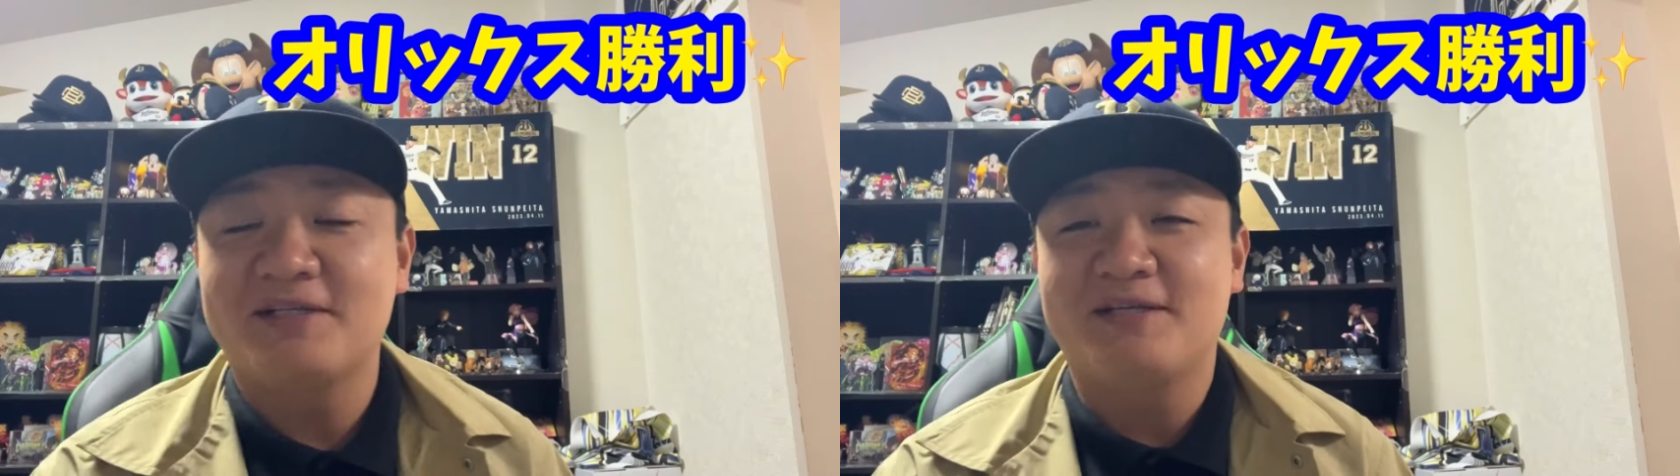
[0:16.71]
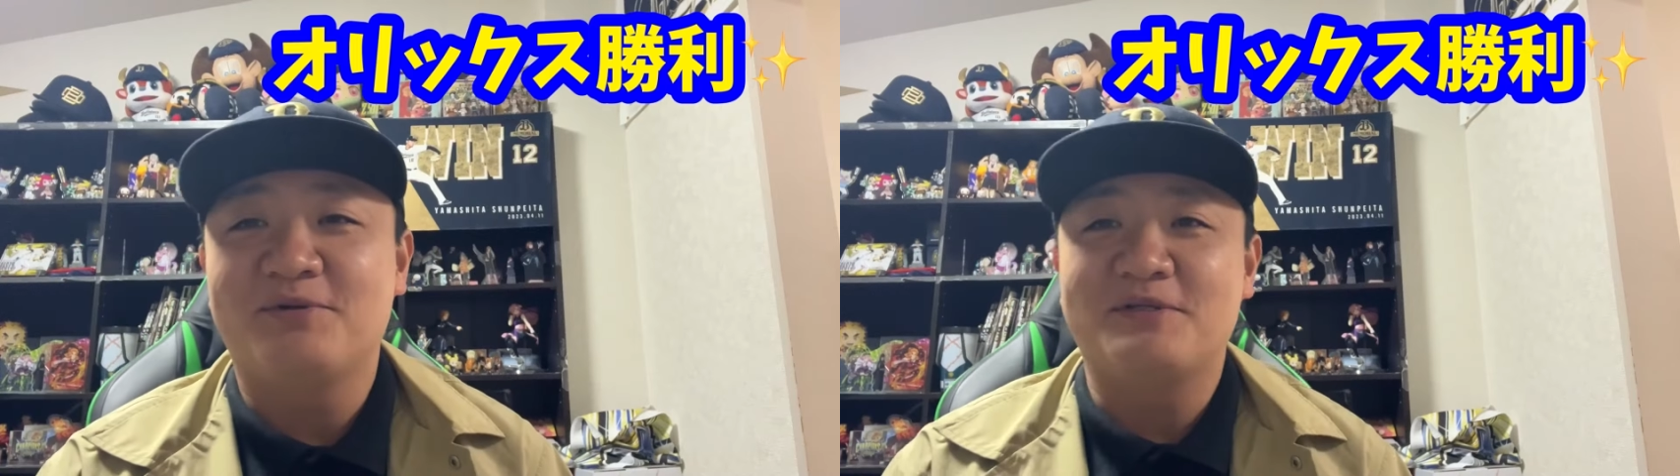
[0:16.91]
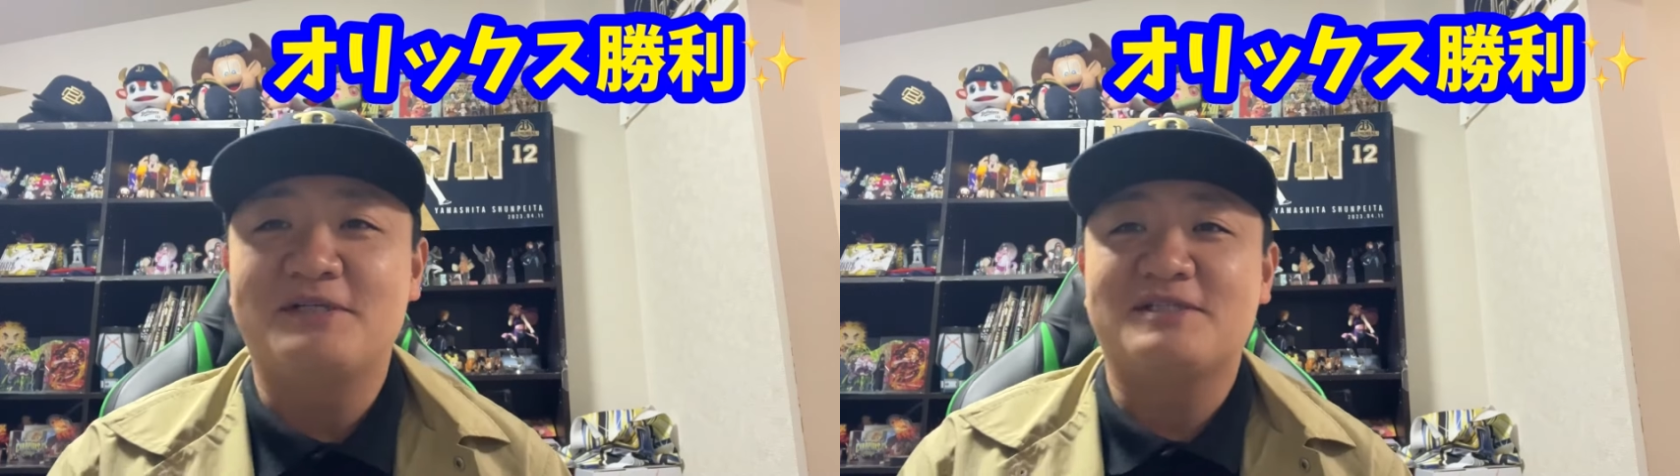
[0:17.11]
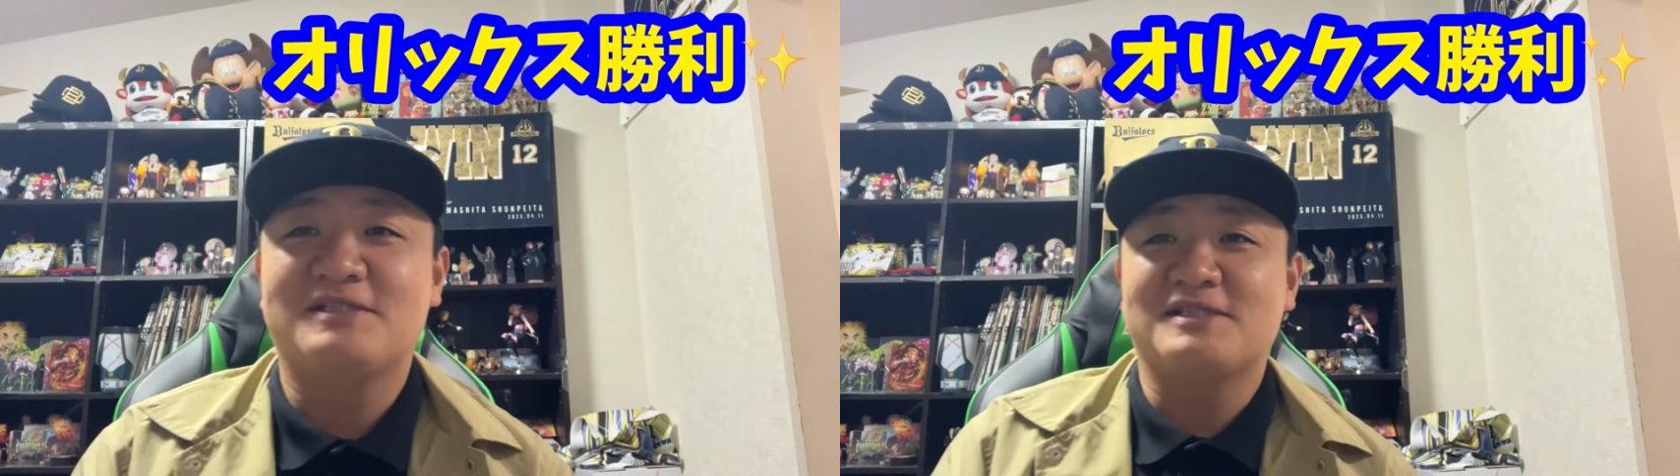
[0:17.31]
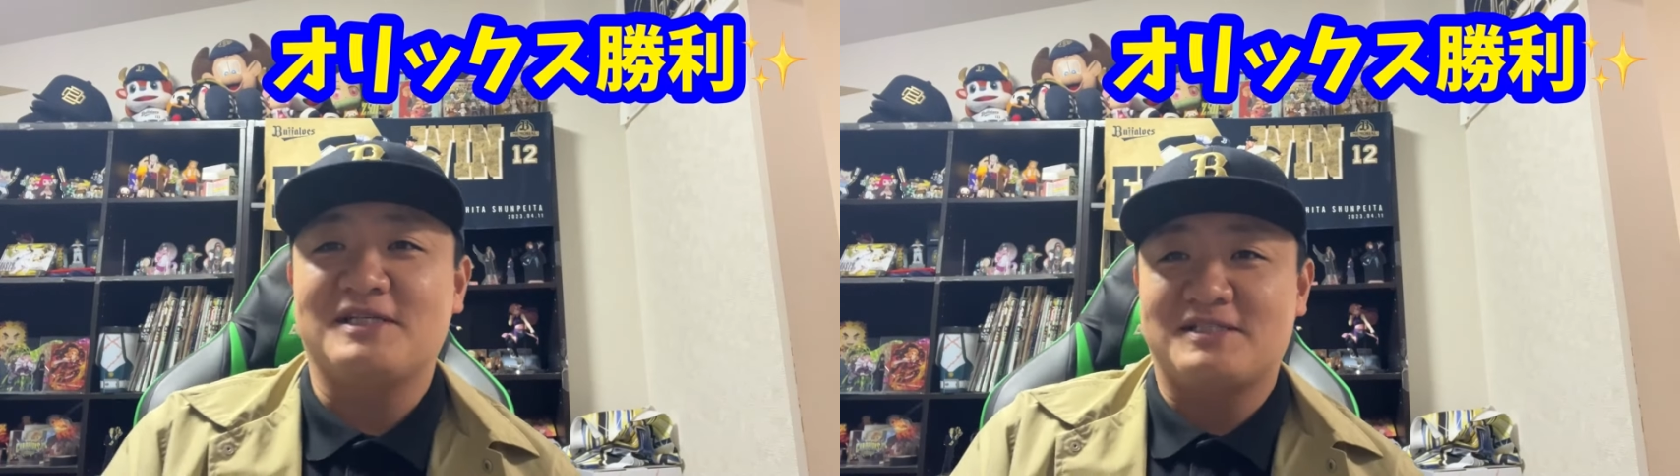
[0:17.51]
て
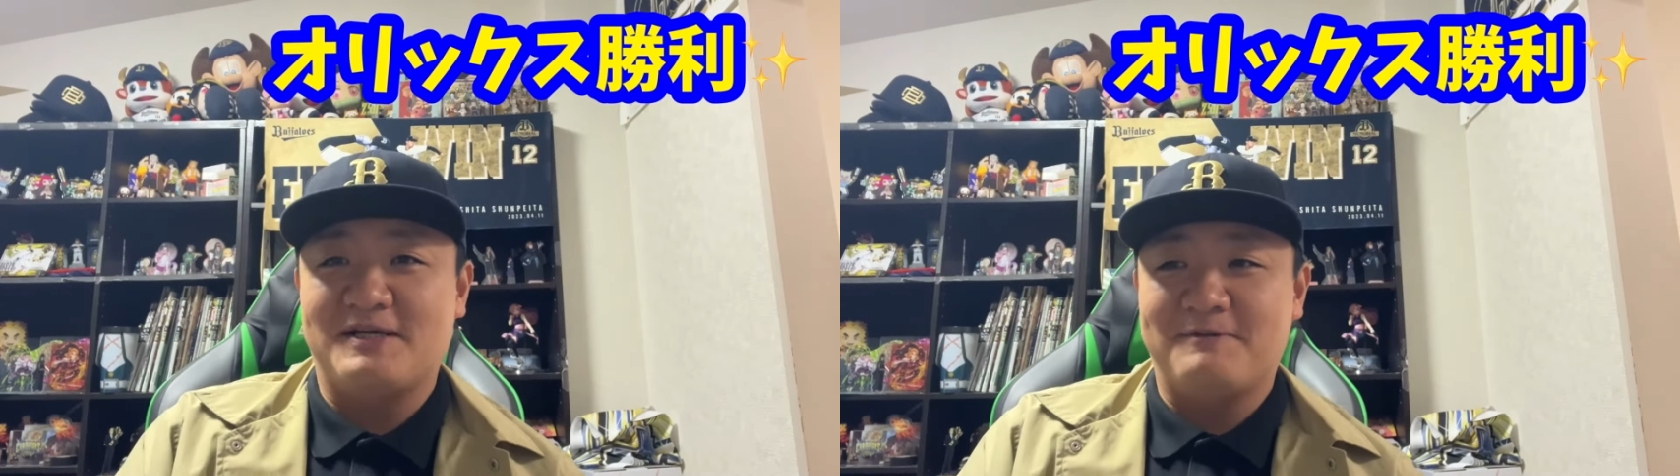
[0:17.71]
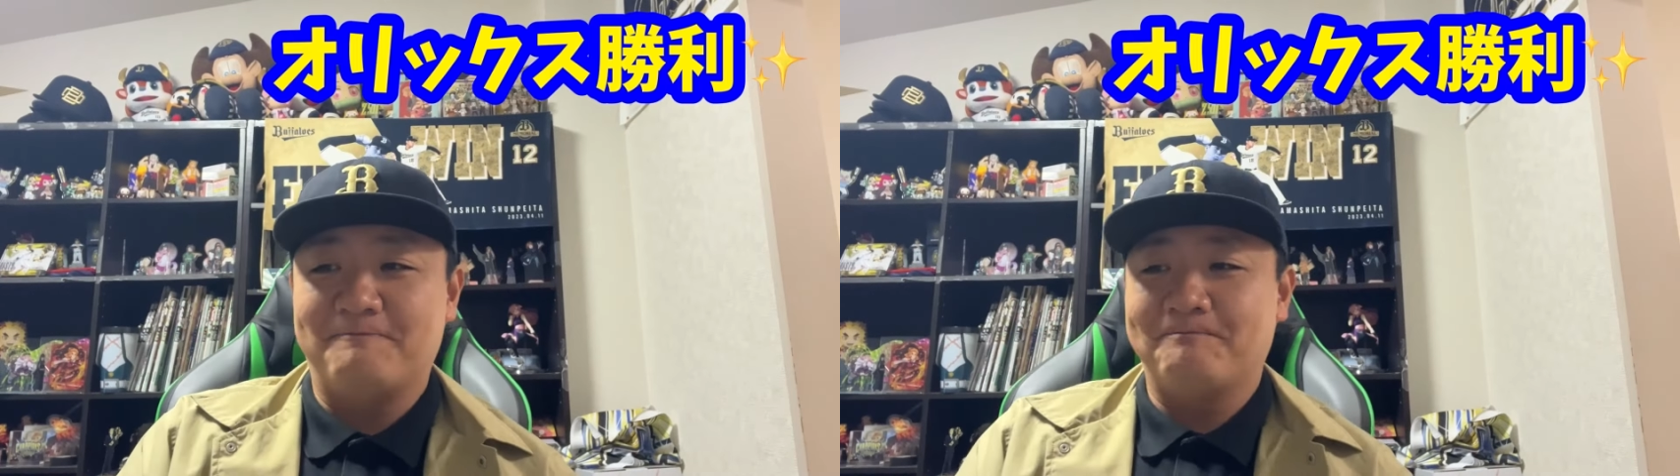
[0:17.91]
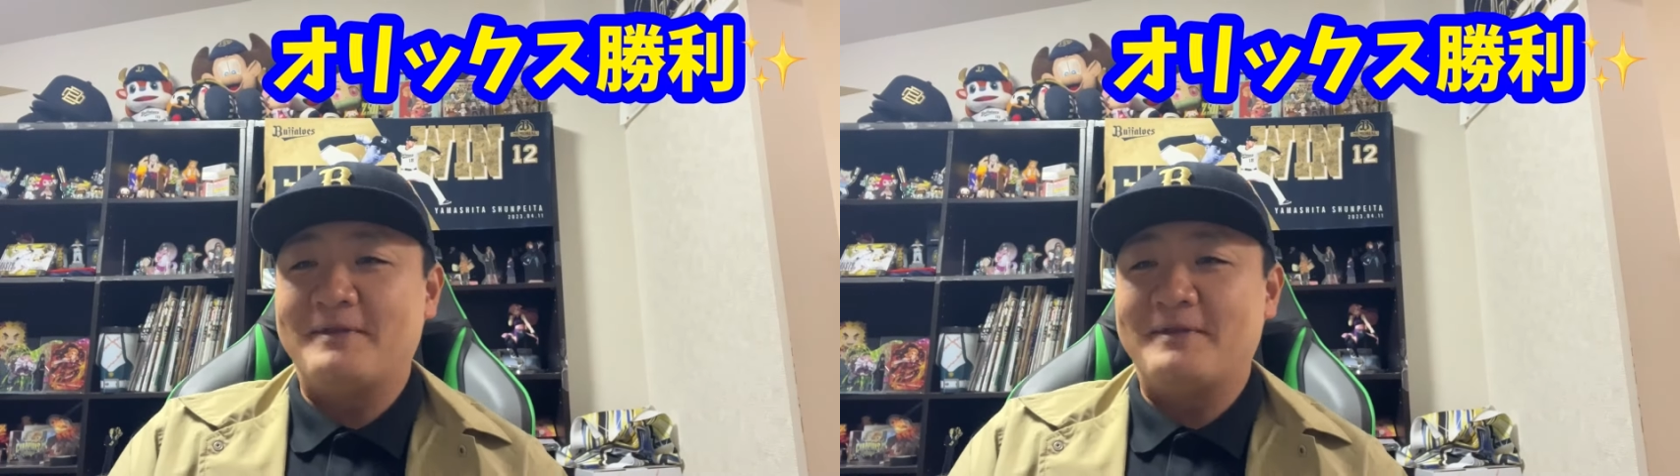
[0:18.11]
オリックス打線、